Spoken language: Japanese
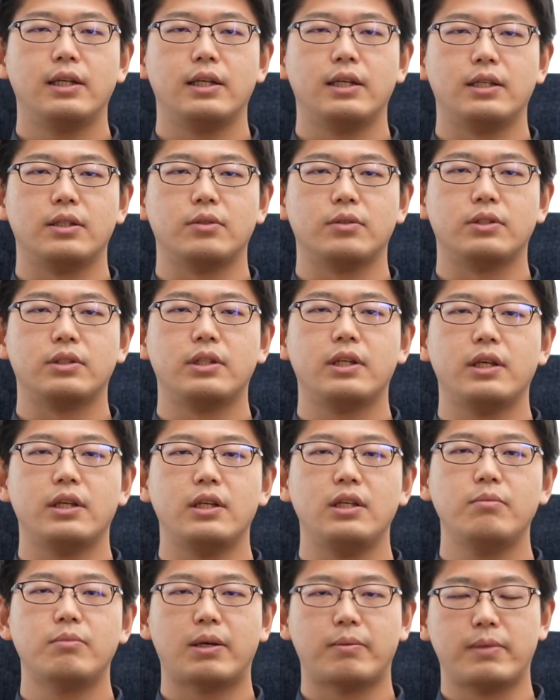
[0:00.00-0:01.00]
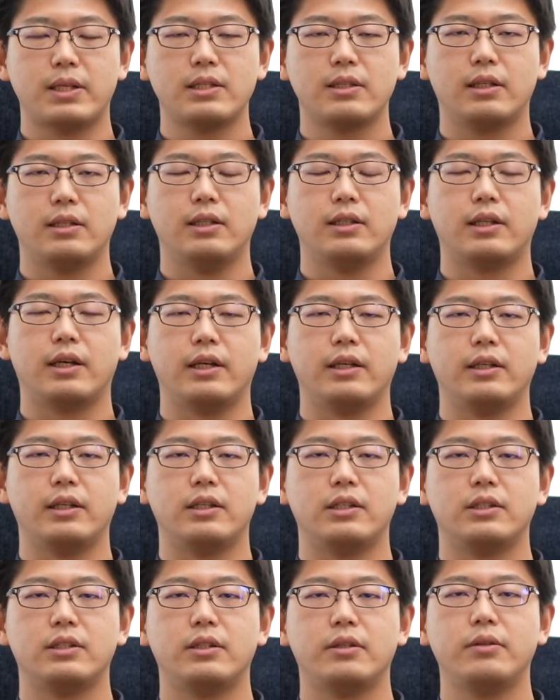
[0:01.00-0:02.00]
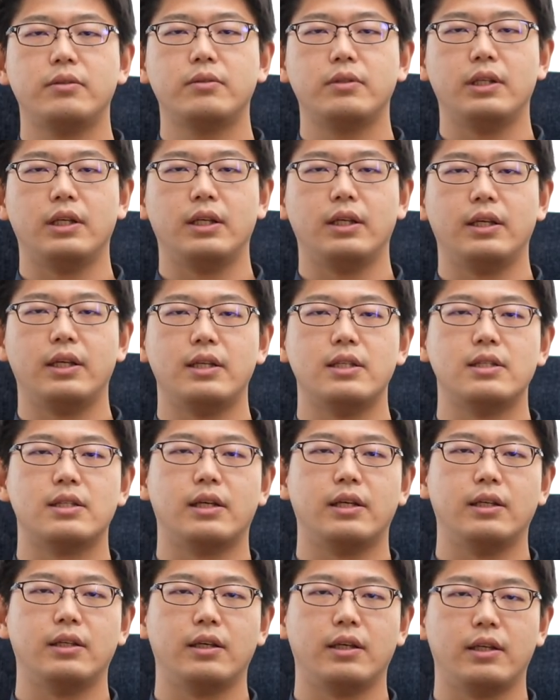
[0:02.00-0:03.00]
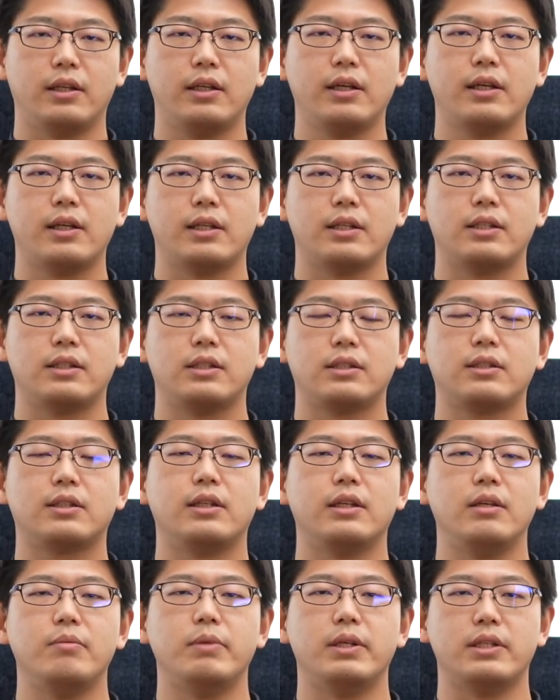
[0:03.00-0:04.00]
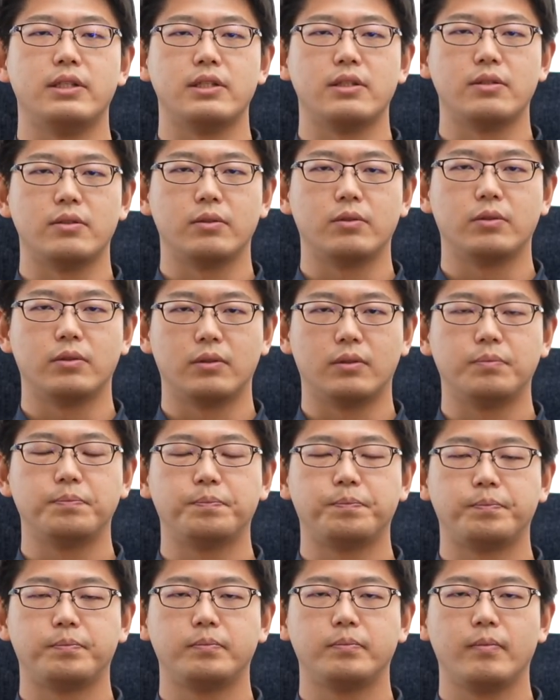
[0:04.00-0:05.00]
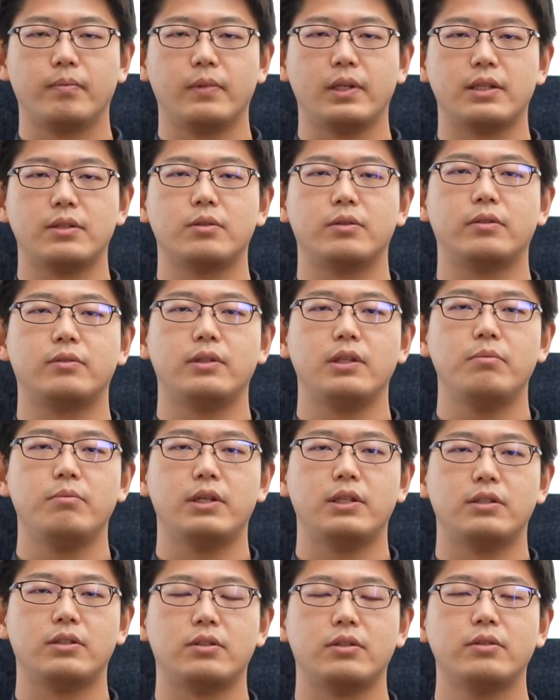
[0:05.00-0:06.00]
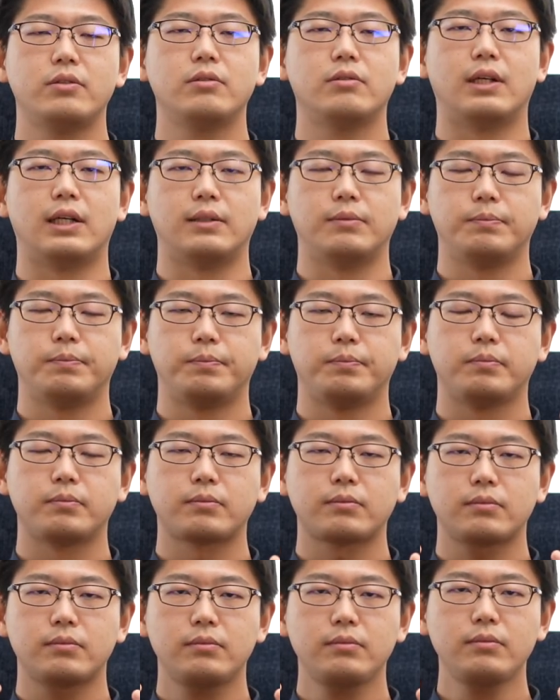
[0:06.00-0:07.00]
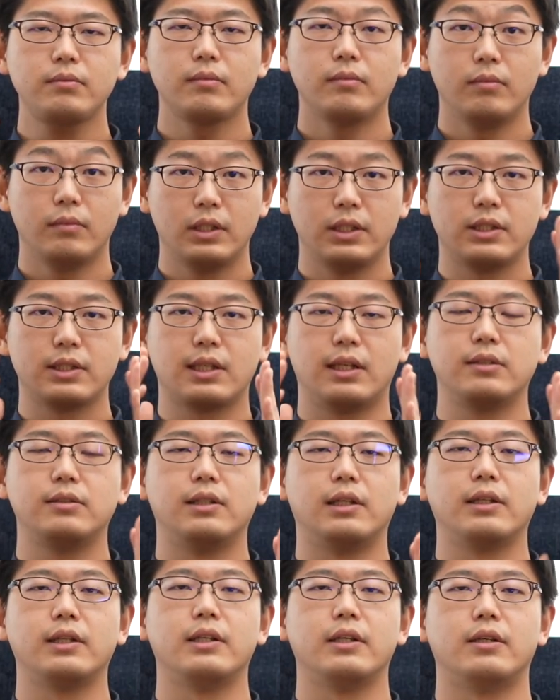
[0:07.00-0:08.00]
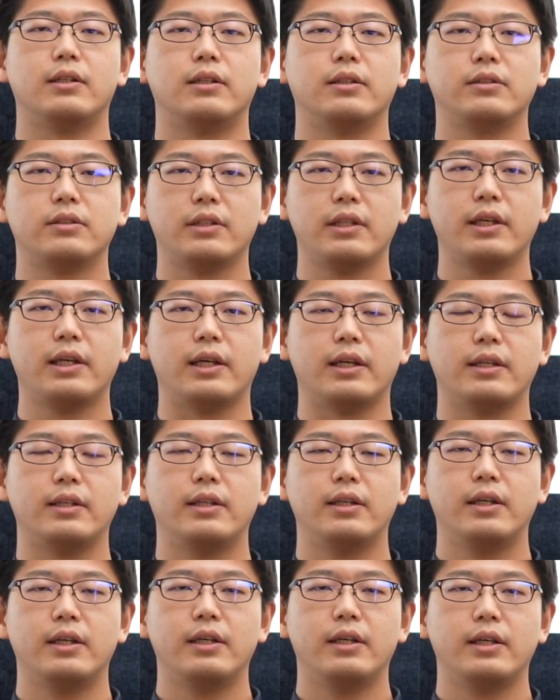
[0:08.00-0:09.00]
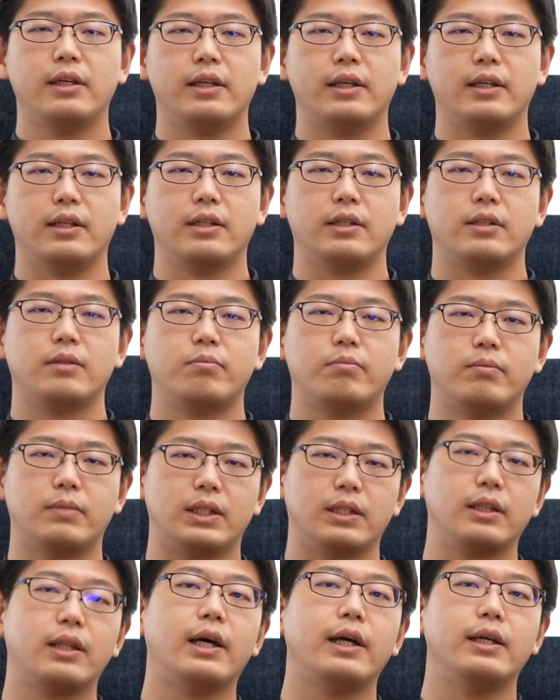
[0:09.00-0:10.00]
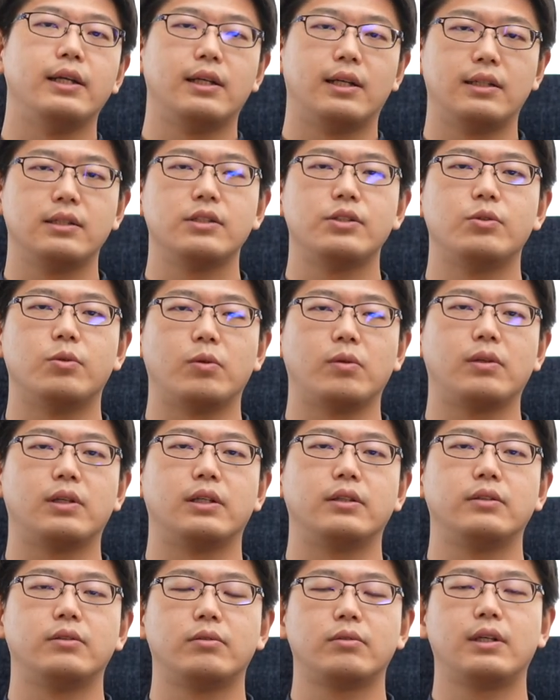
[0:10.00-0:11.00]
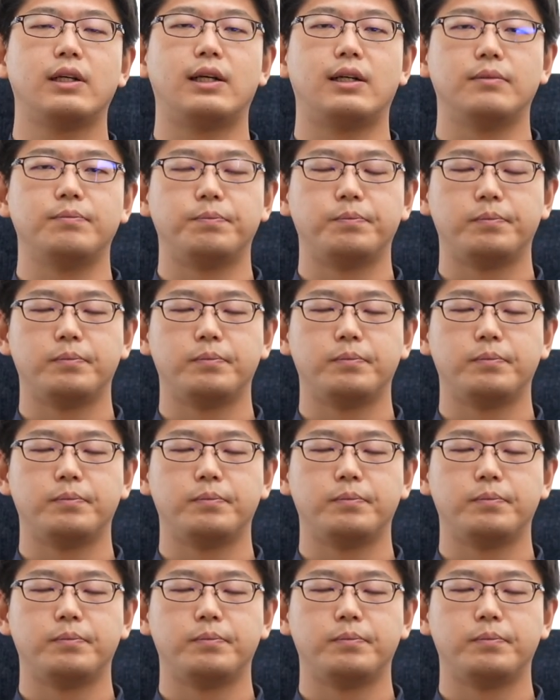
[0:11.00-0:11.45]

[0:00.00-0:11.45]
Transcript: そして今まさに体験しているように現在形でしっかりイメージすることでそれをイメージっていうのは視覚だけではなくて、えー、まあ、体感触覚とか